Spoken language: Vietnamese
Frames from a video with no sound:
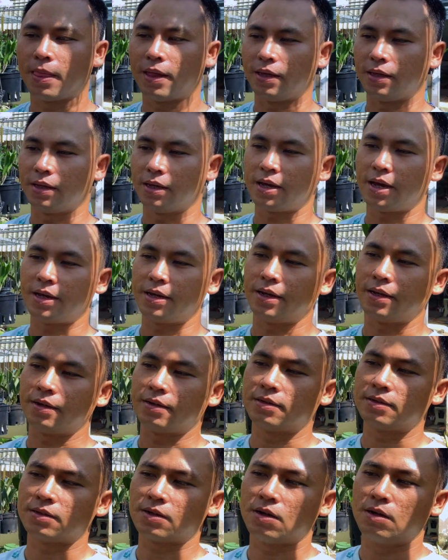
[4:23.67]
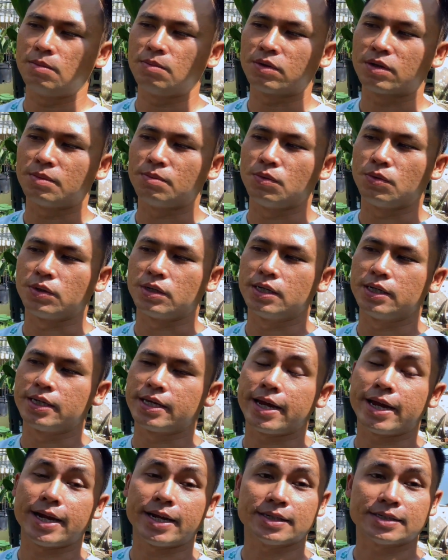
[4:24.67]
Thì cái cây này nó có một cái mùi hơi
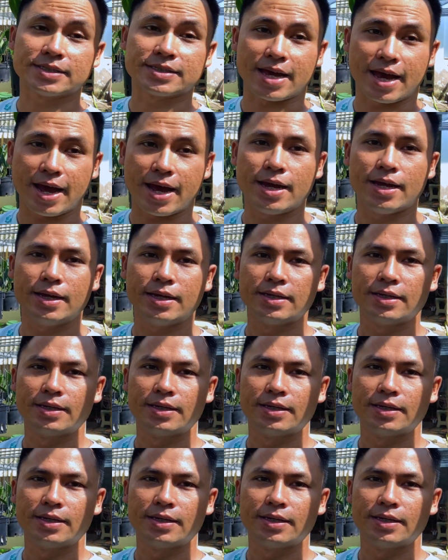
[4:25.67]
hăng xả.